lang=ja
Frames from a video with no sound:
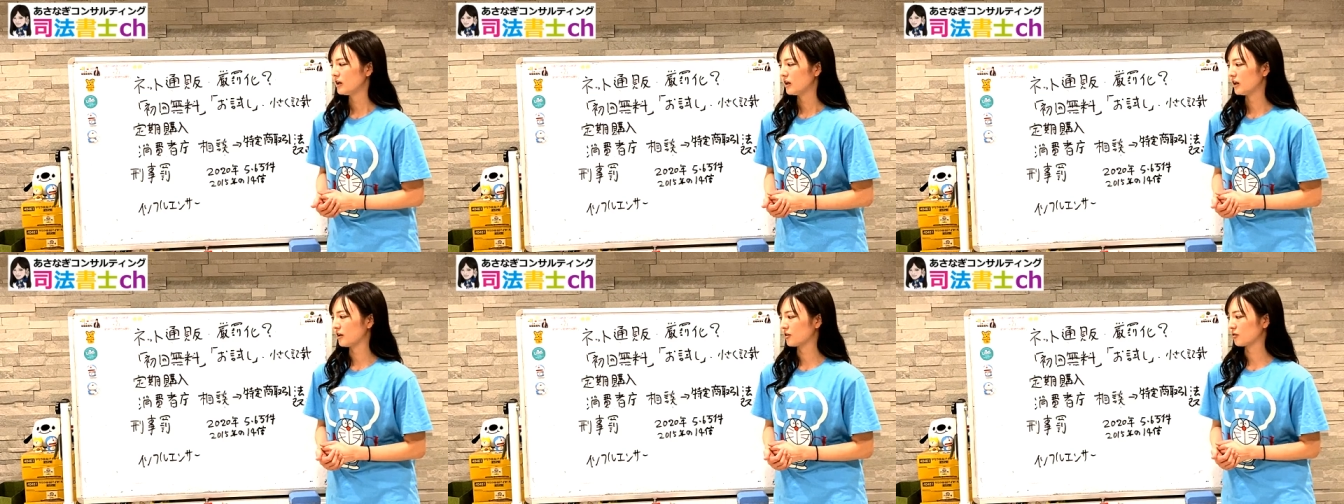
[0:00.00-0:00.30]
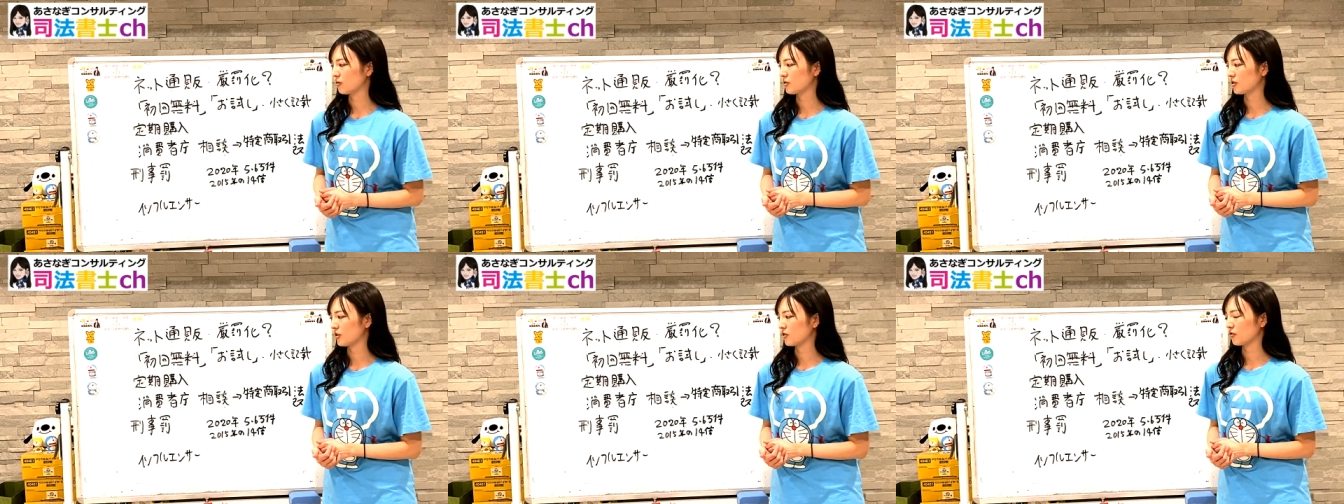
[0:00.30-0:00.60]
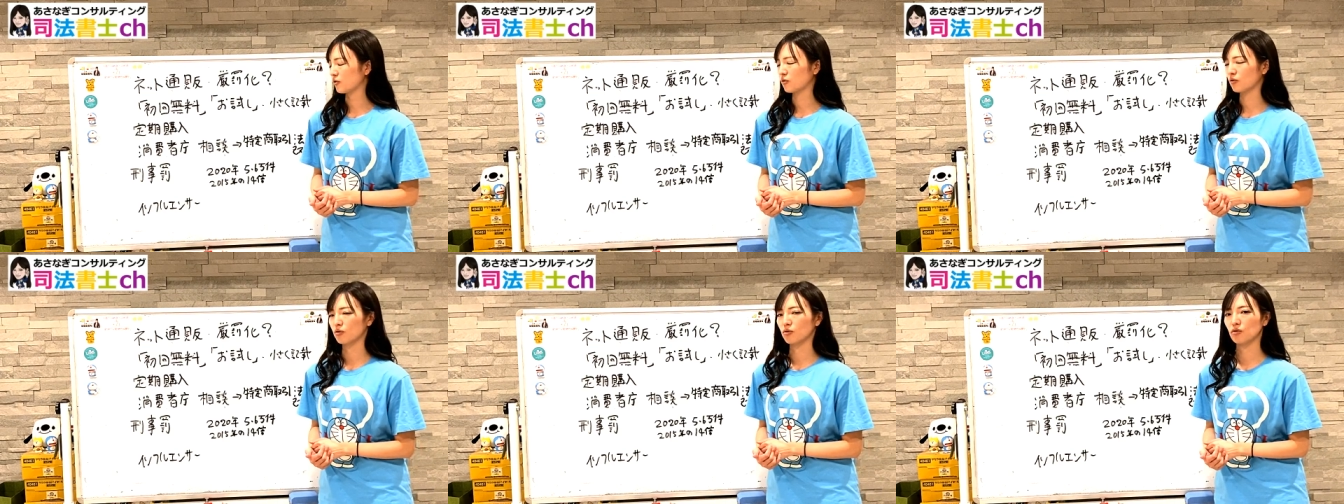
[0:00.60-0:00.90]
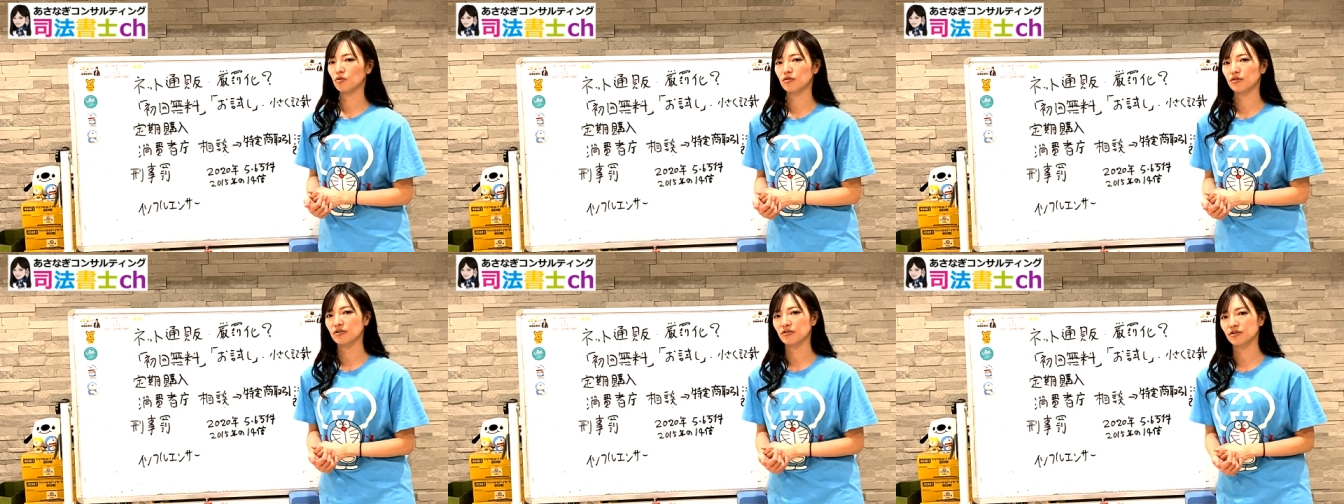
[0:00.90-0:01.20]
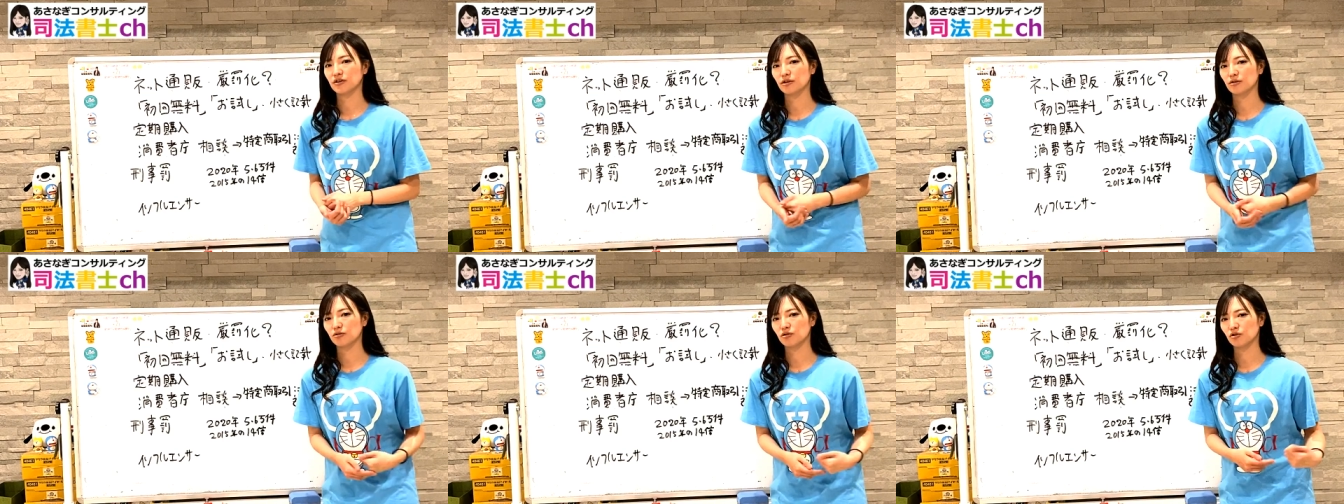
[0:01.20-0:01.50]
消費者庁の方にで
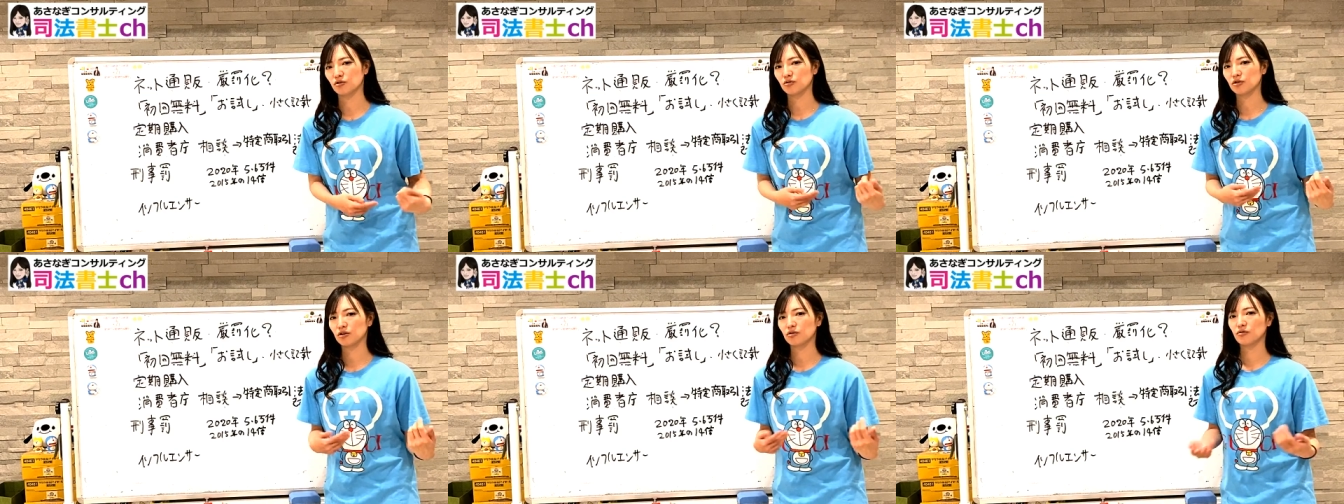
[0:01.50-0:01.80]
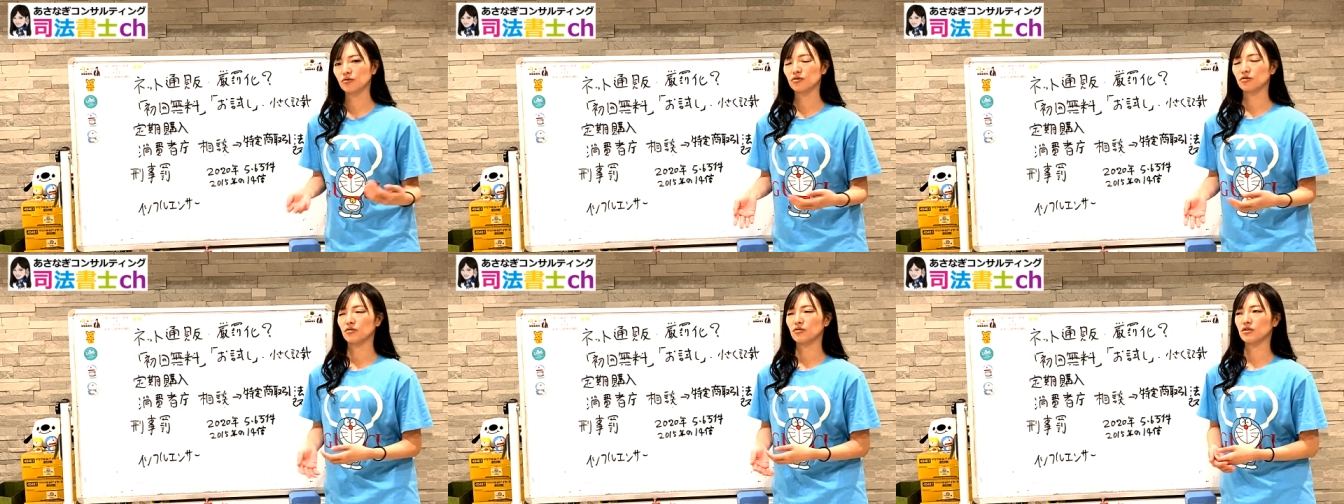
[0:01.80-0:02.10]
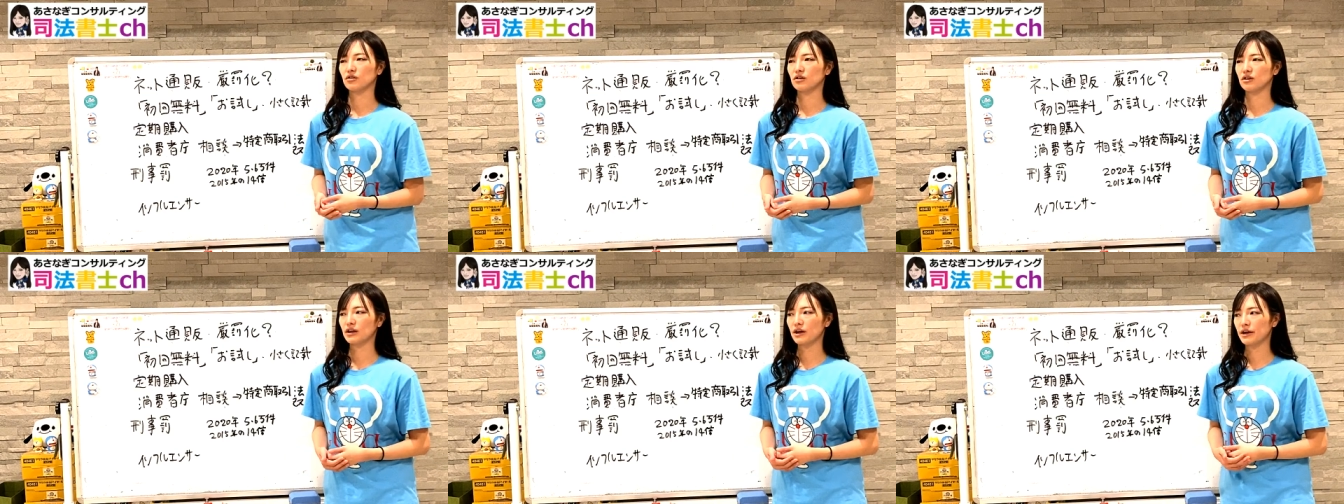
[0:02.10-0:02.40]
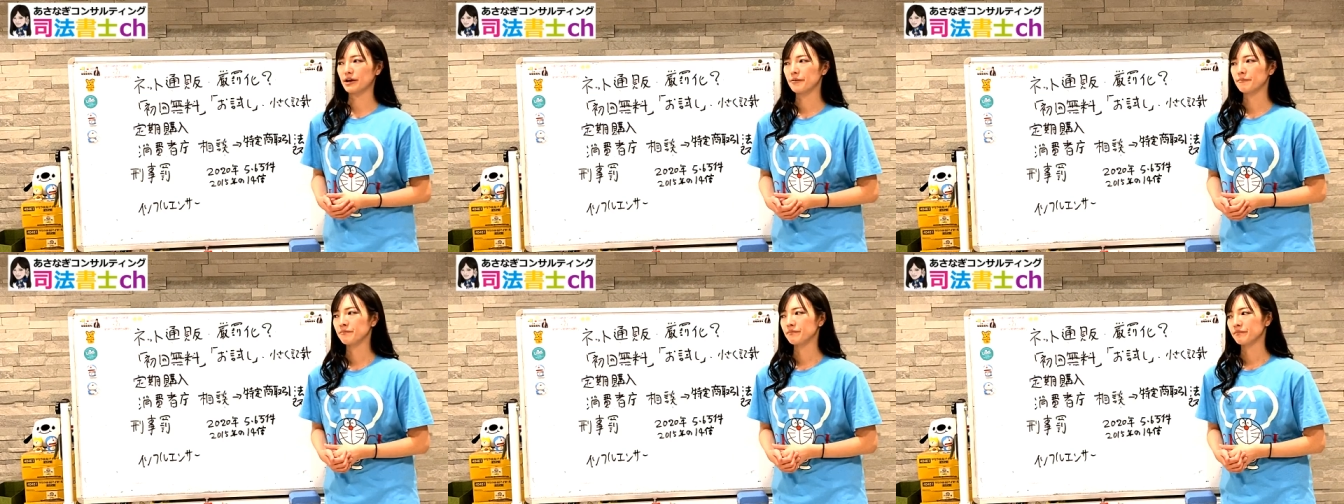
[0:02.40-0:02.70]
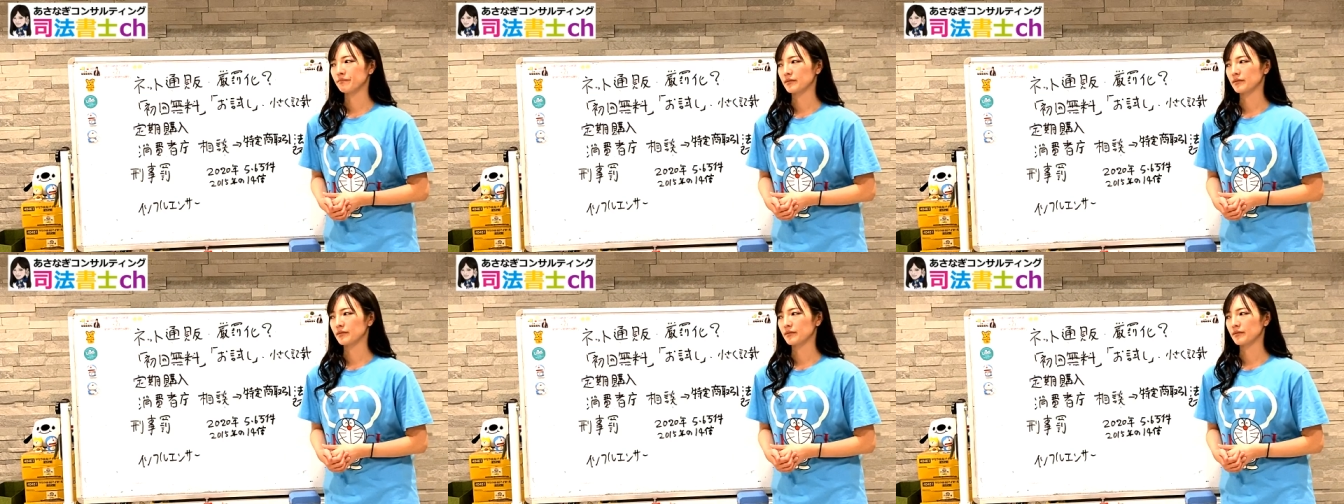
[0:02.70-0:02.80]
すね苦情がどんどんいって